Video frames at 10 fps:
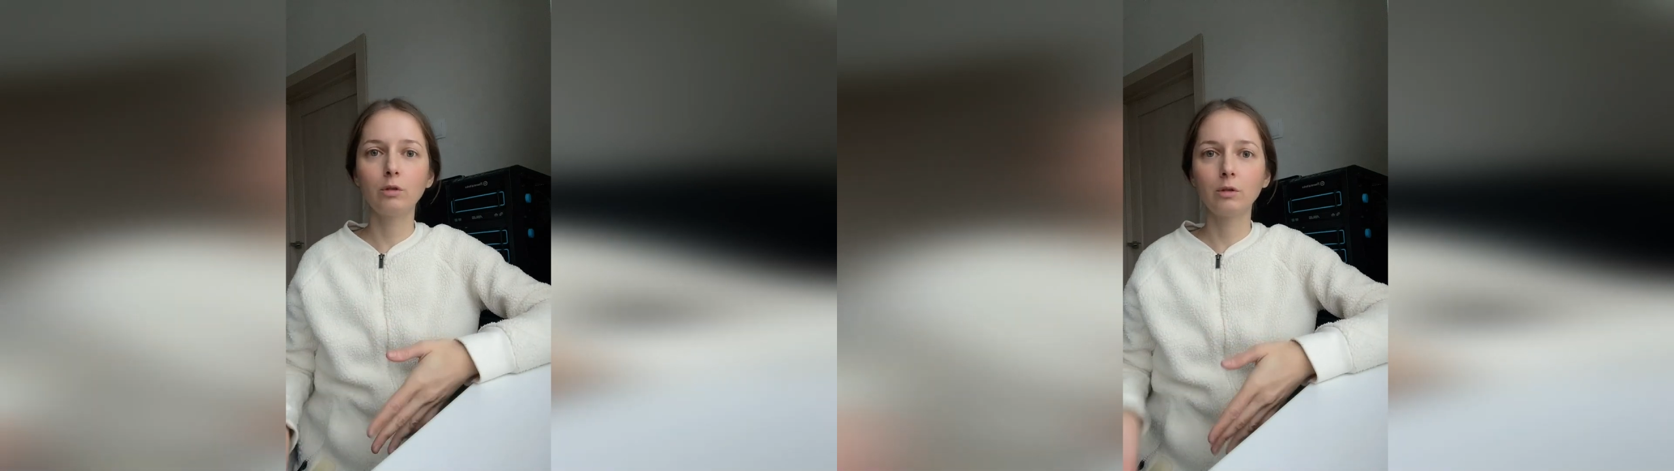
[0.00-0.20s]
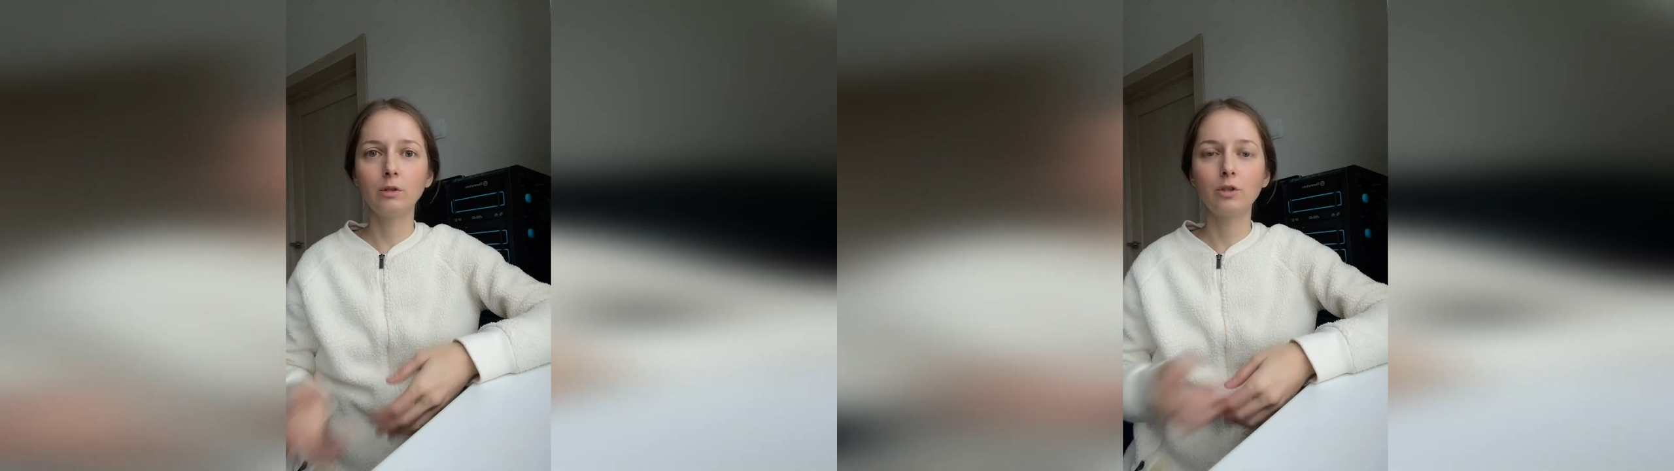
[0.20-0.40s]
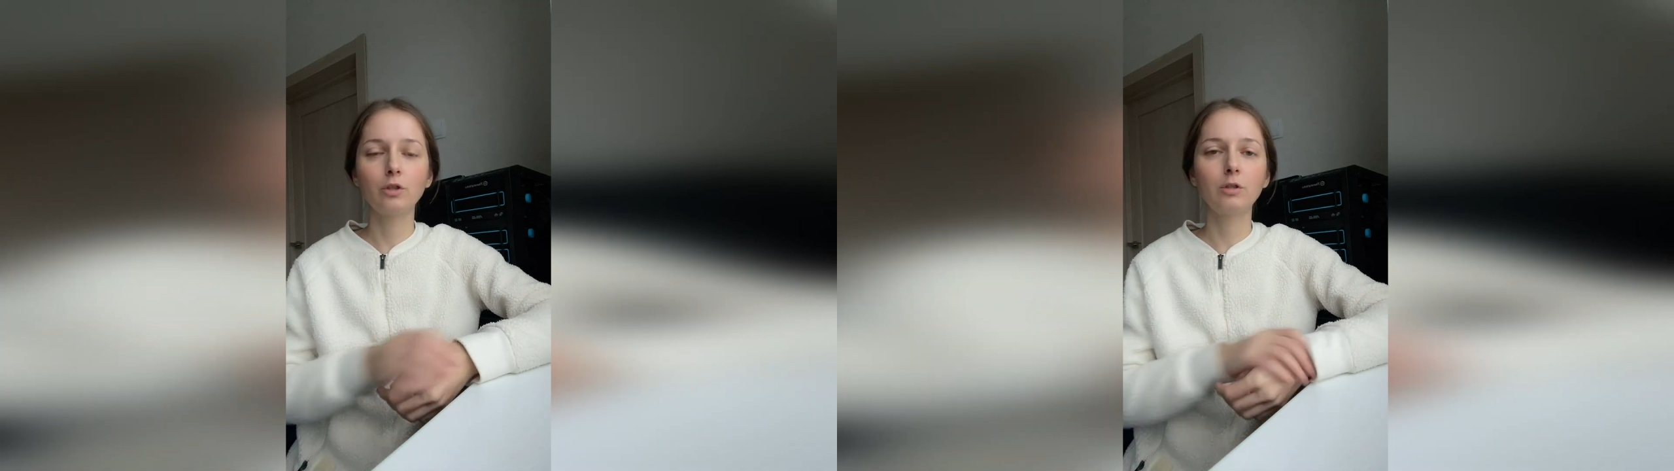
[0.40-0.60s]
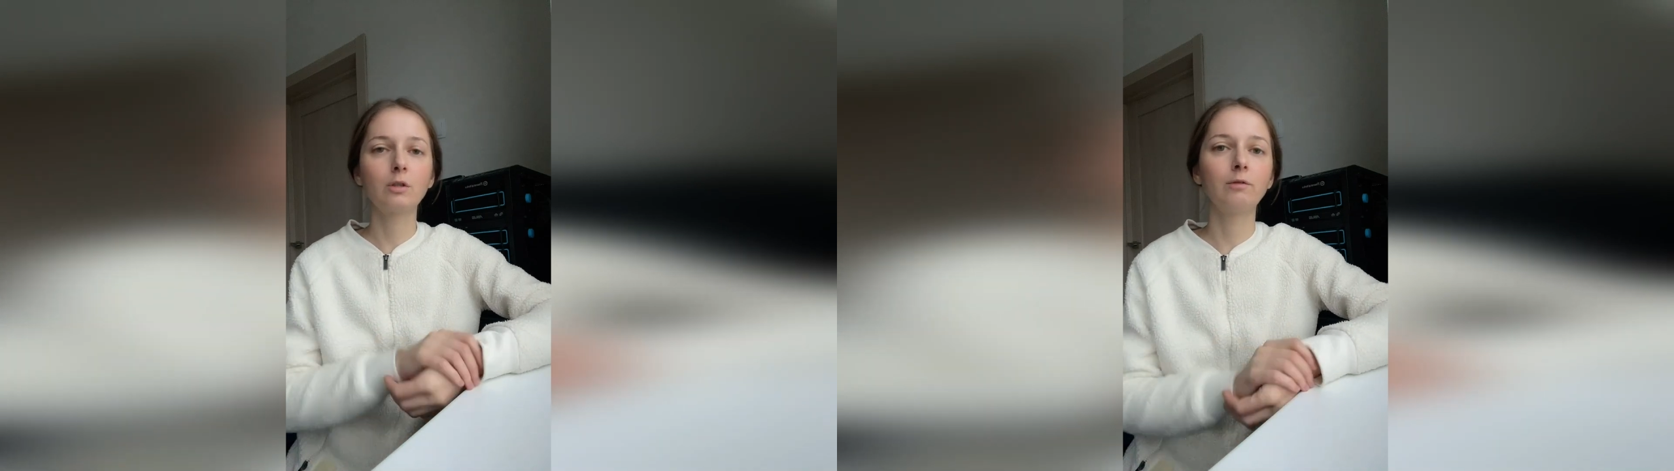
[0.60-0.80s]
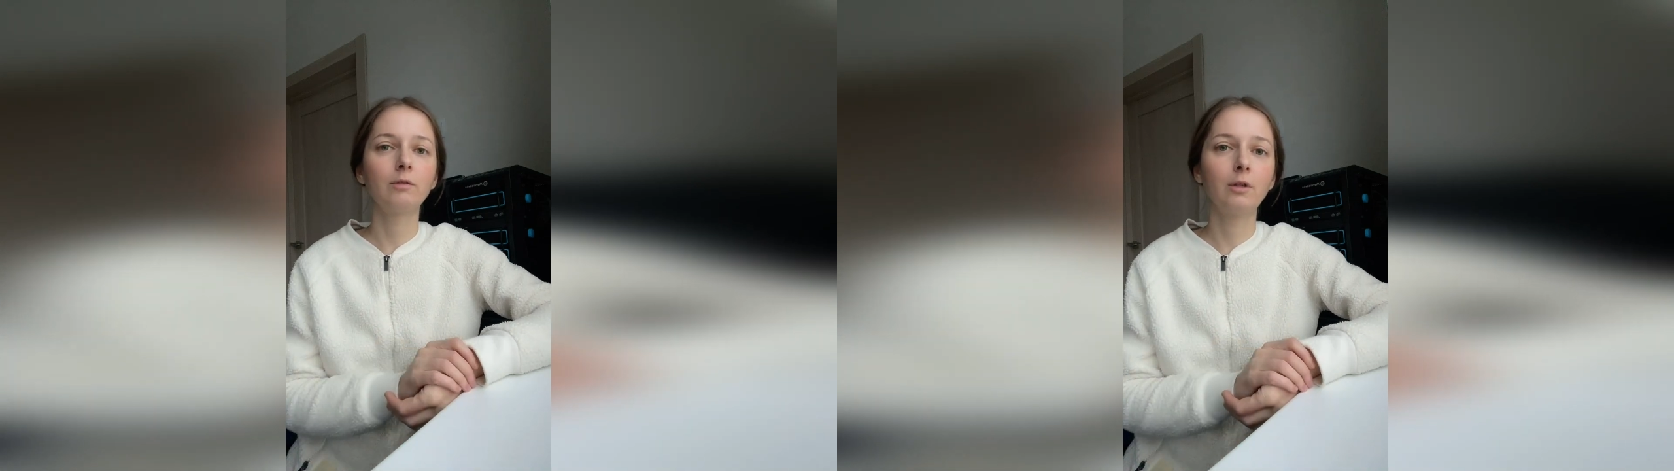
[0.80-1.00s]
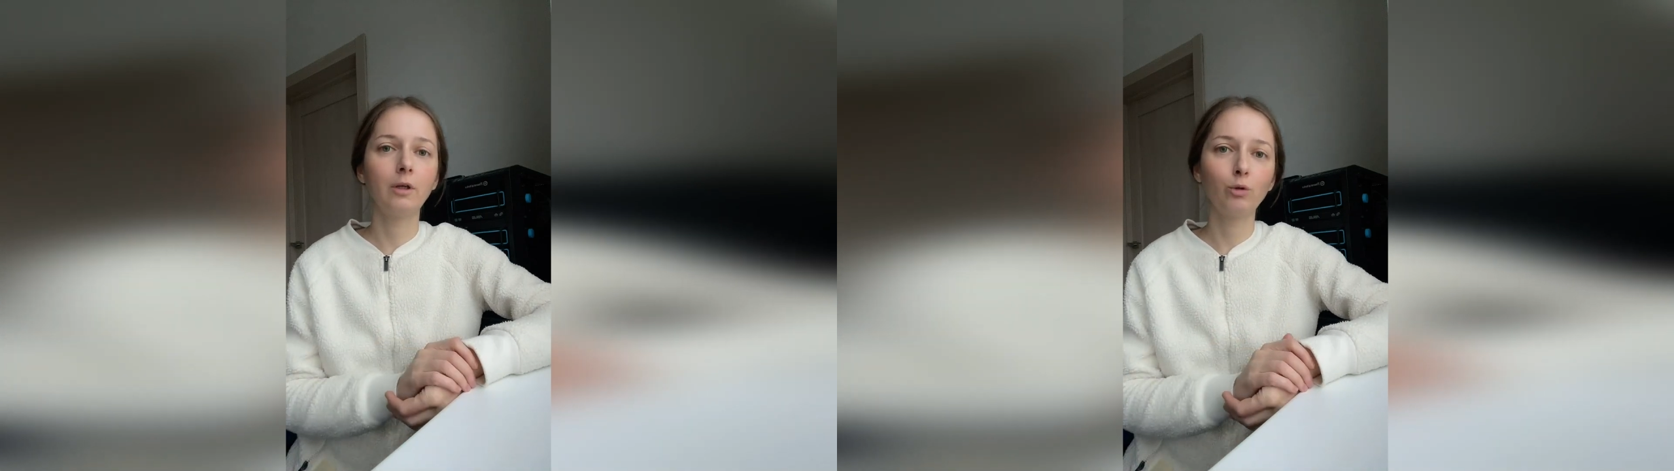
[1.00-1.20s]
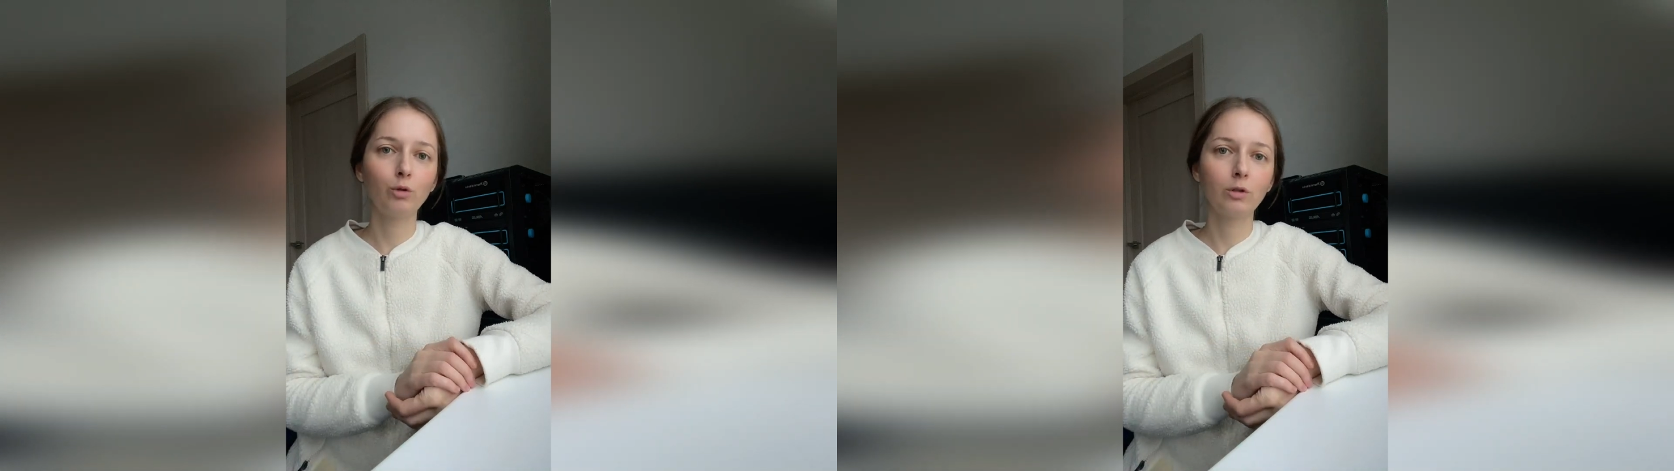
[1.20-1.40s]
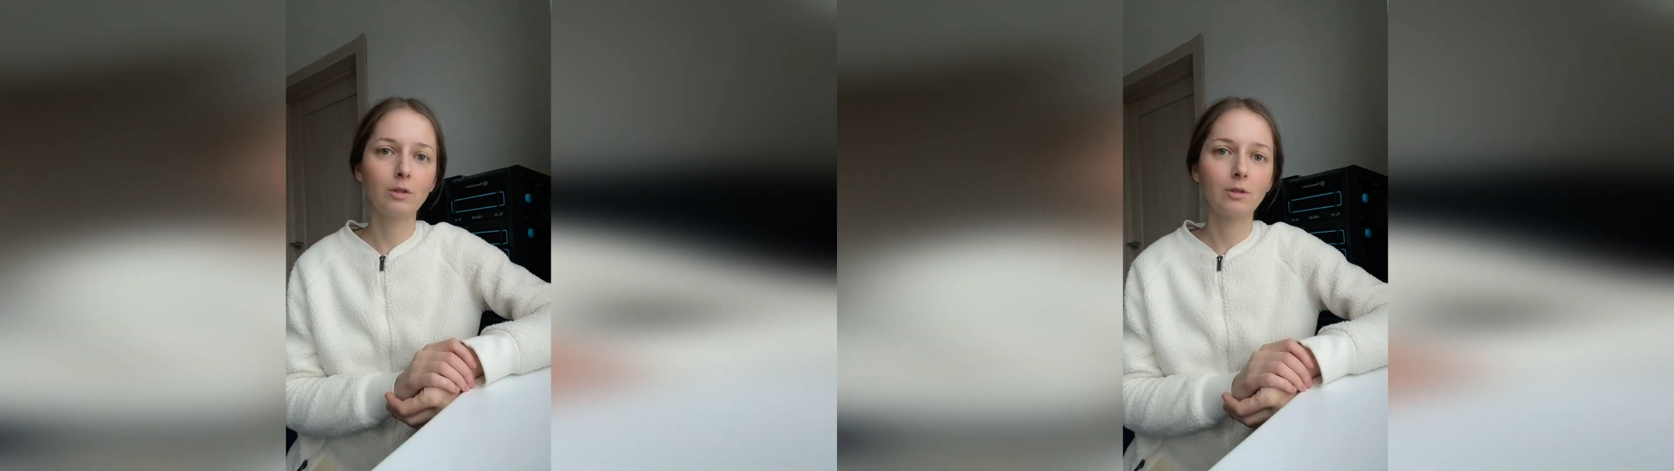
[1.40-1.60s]
и чистка выдает
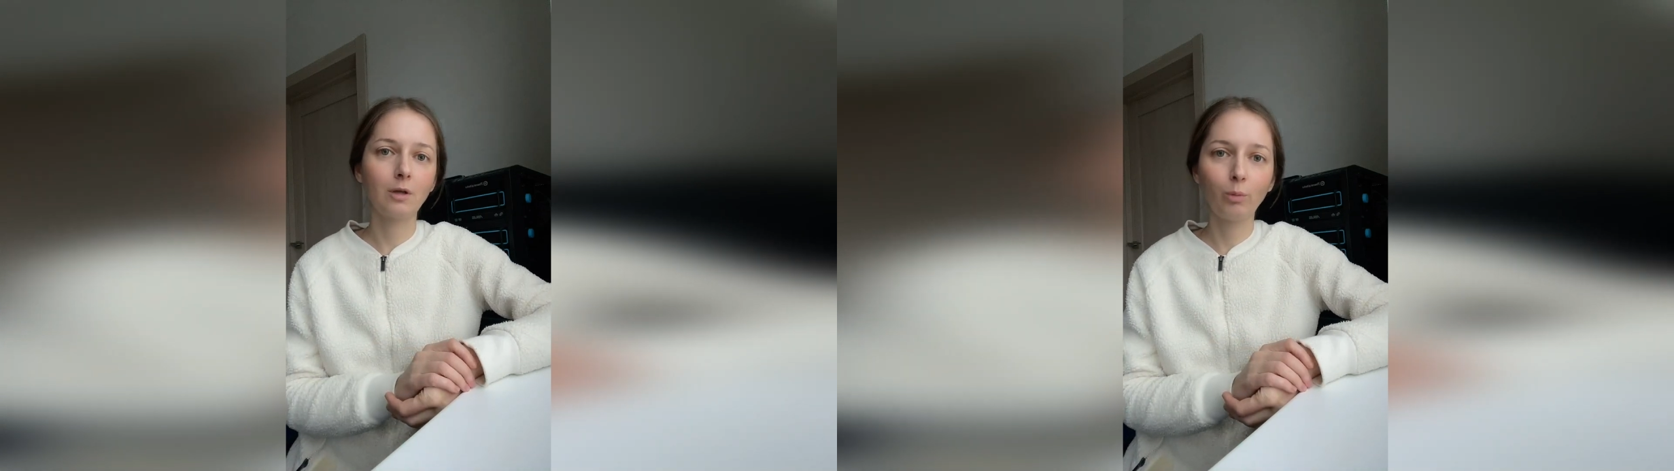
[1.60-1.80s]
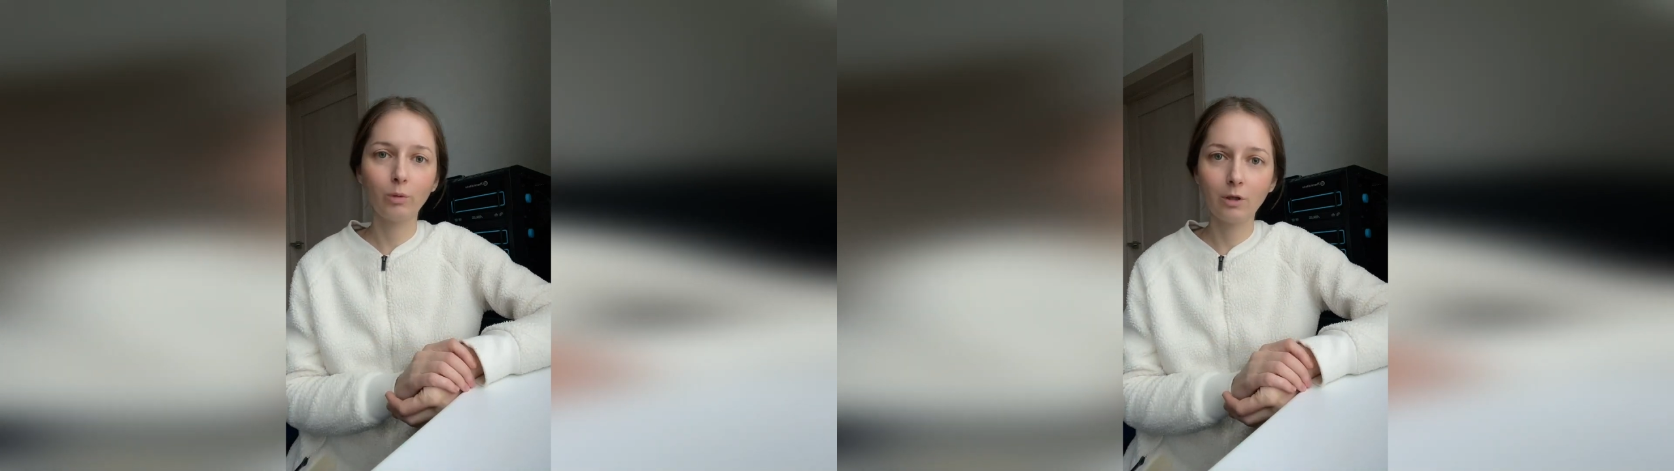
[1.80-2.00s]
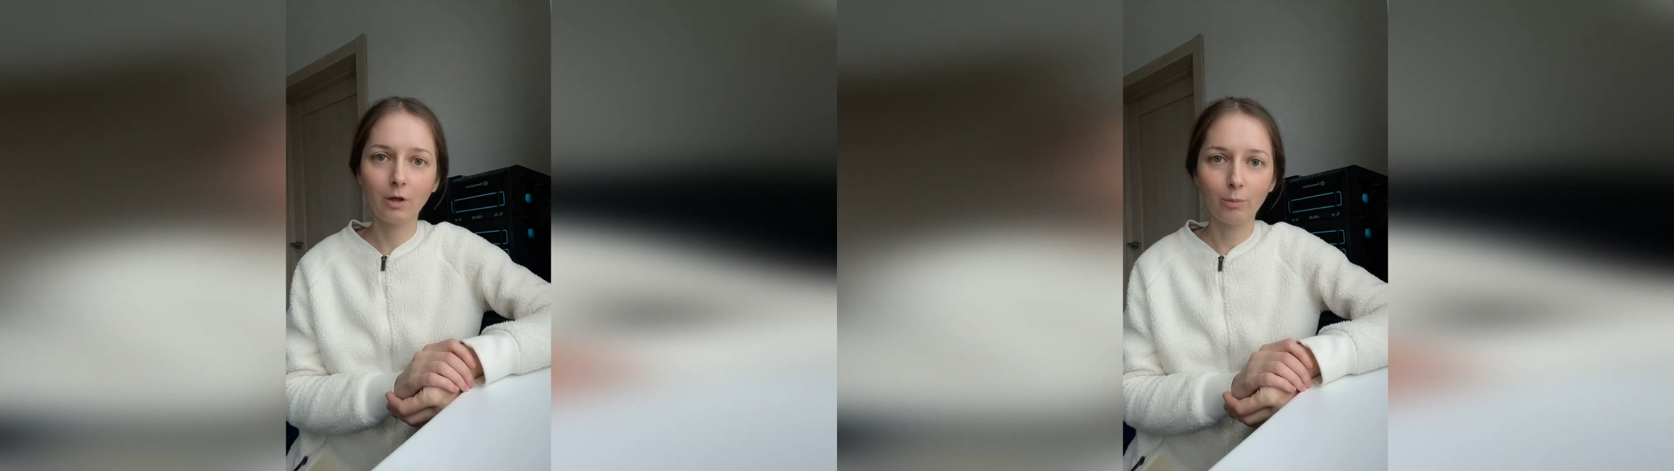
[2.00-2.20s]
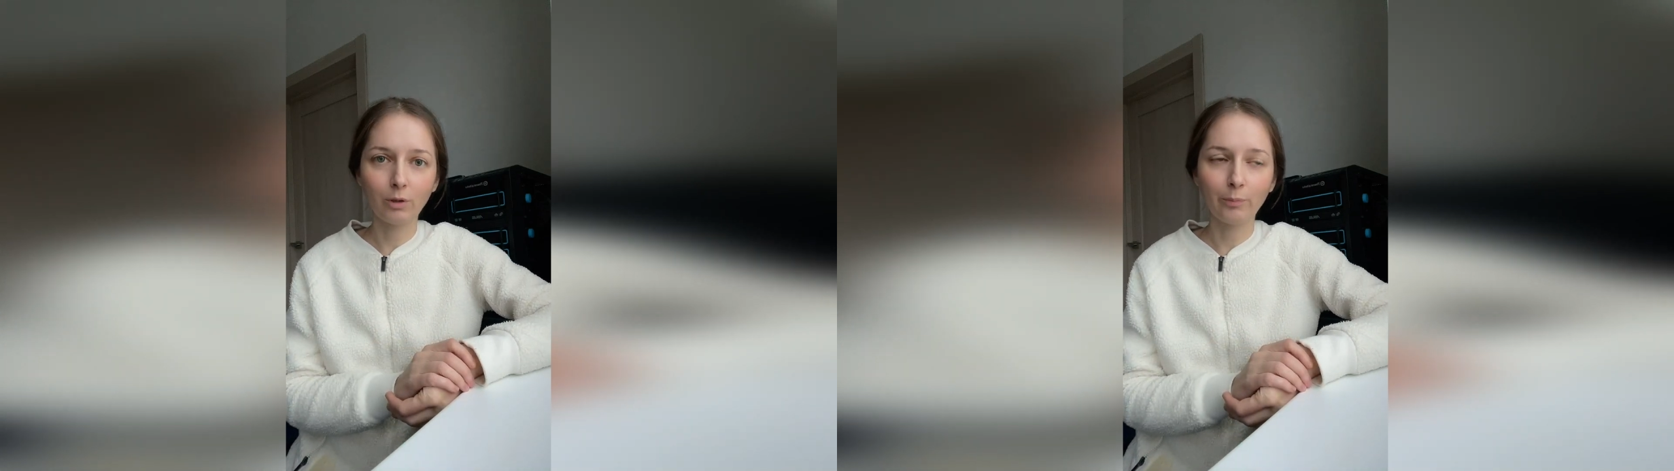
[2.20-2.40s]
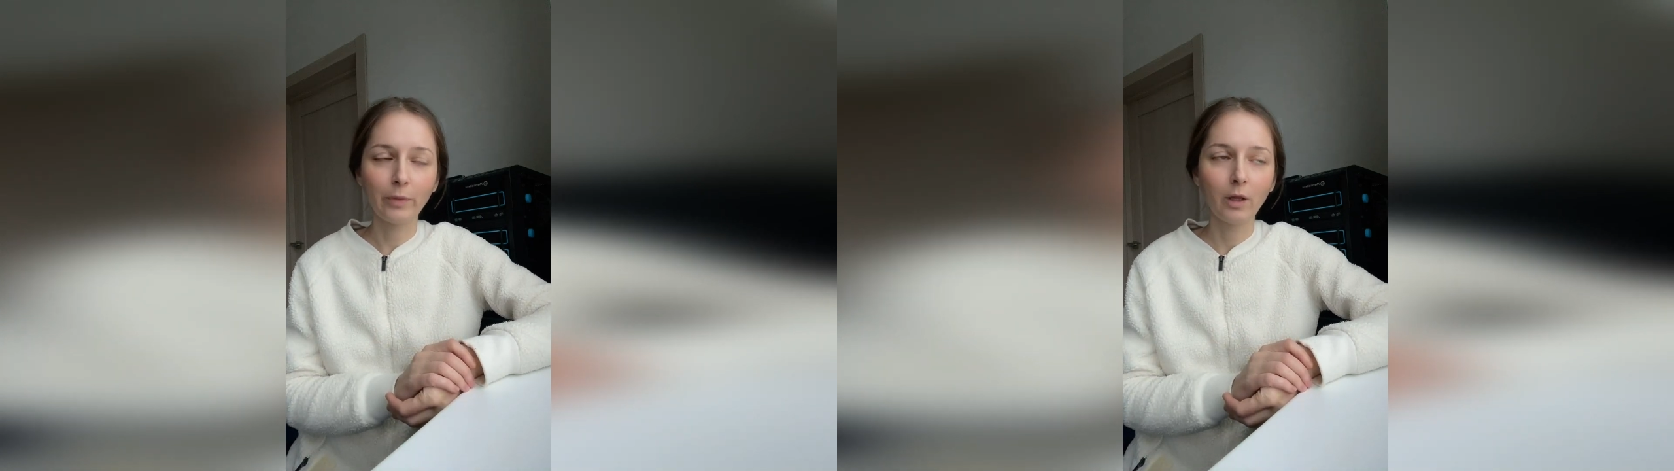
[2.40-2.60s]
эти самые камни.